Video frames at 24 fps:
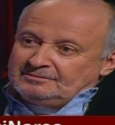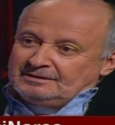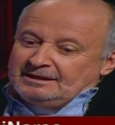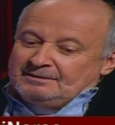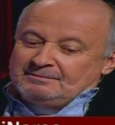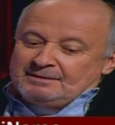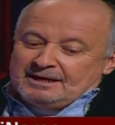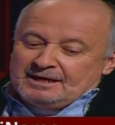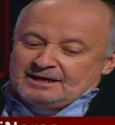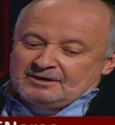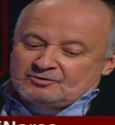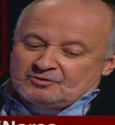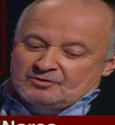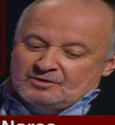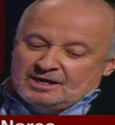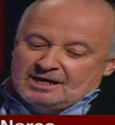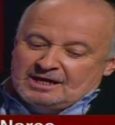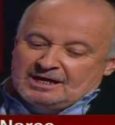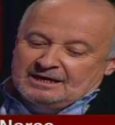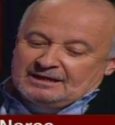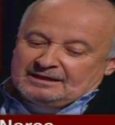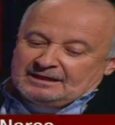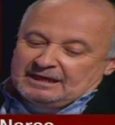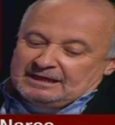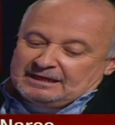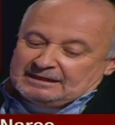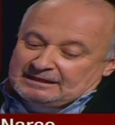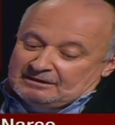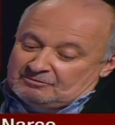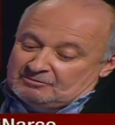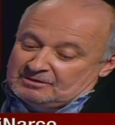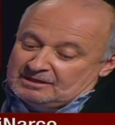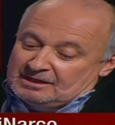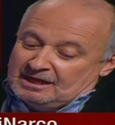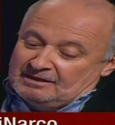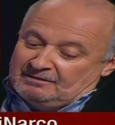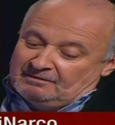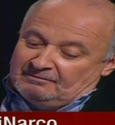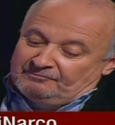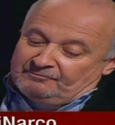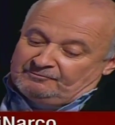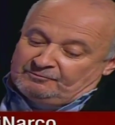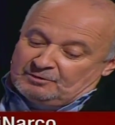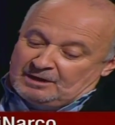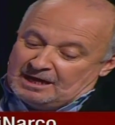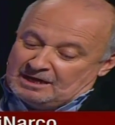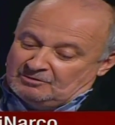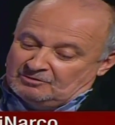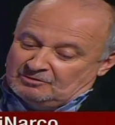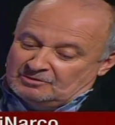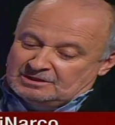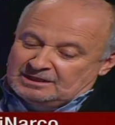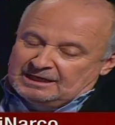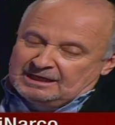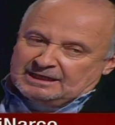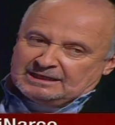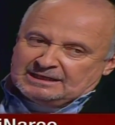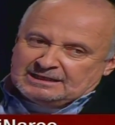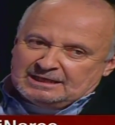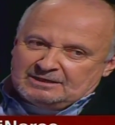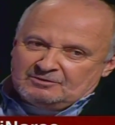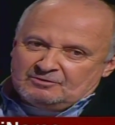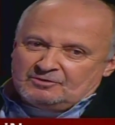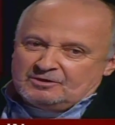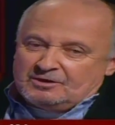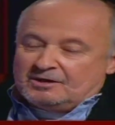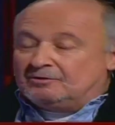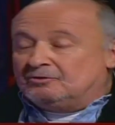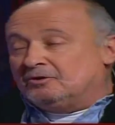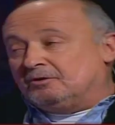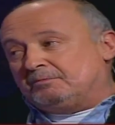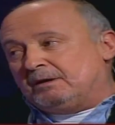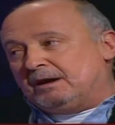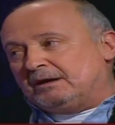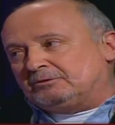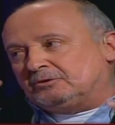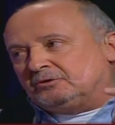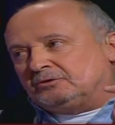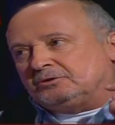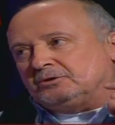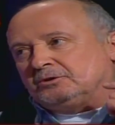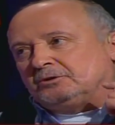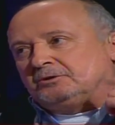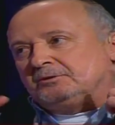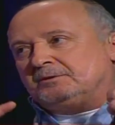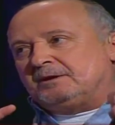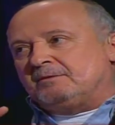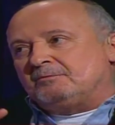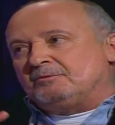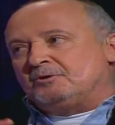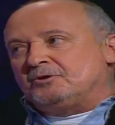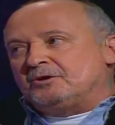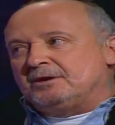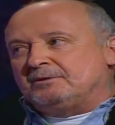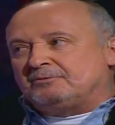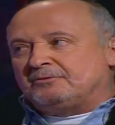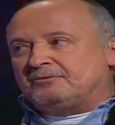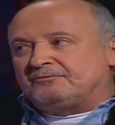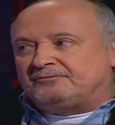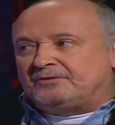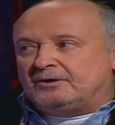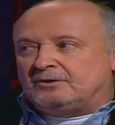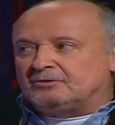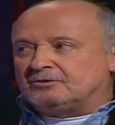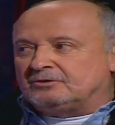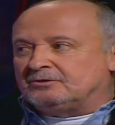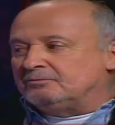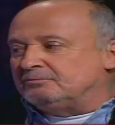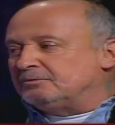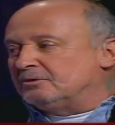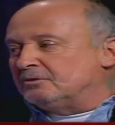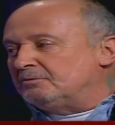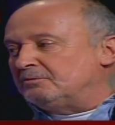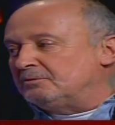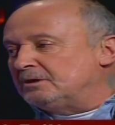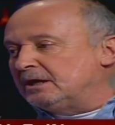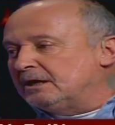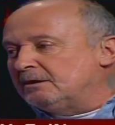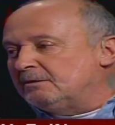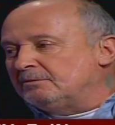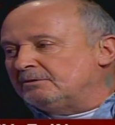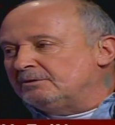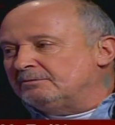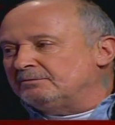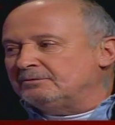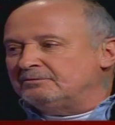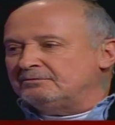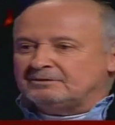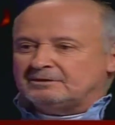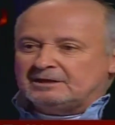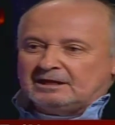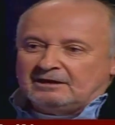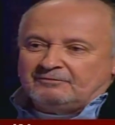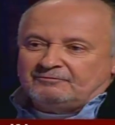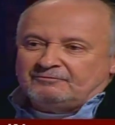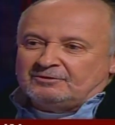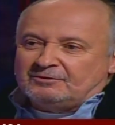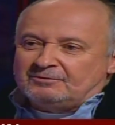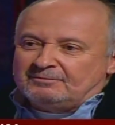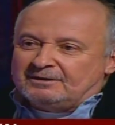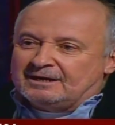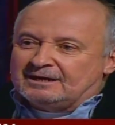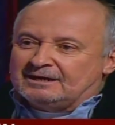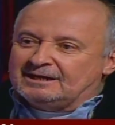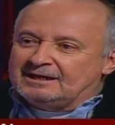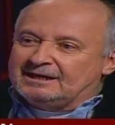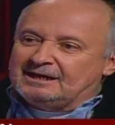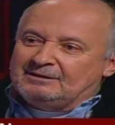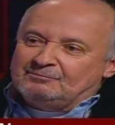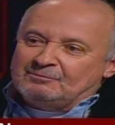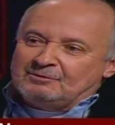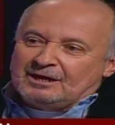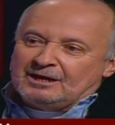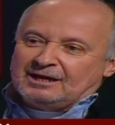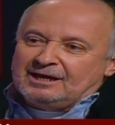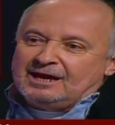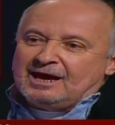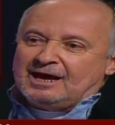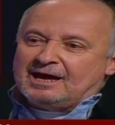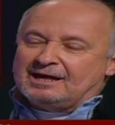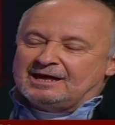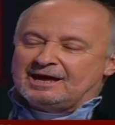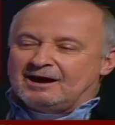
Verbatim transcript: y me dijo, oye, eh, ¿te acordás del fulano? Sí, qué sé yo. Oye, no, para todo esto, cuando me llamó, oye, por favor, comuniquémonos con un teléfono para aquí, por allá,